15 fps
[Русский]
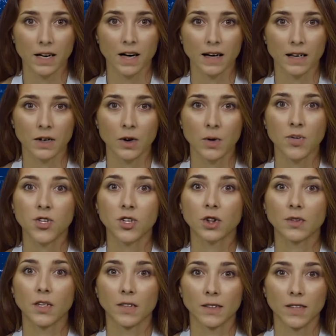открыл
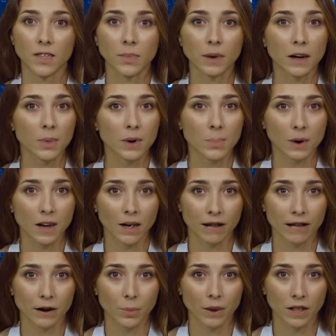счет в первой
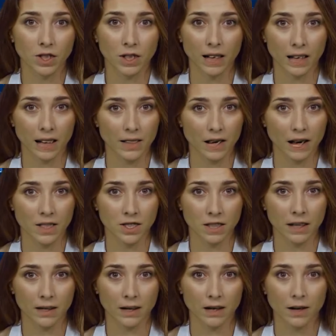половине матча Лиги
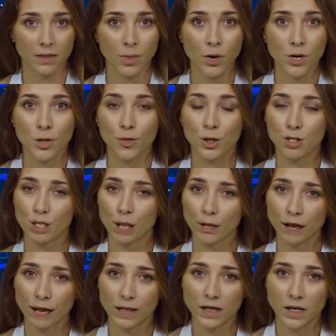наций против
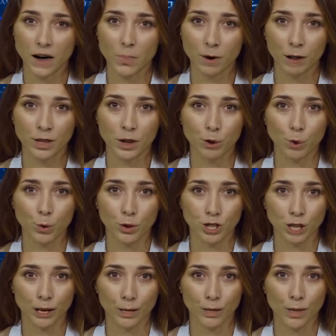национальной команды
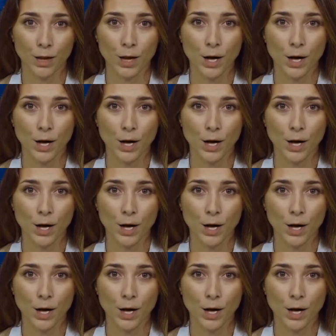Грузии.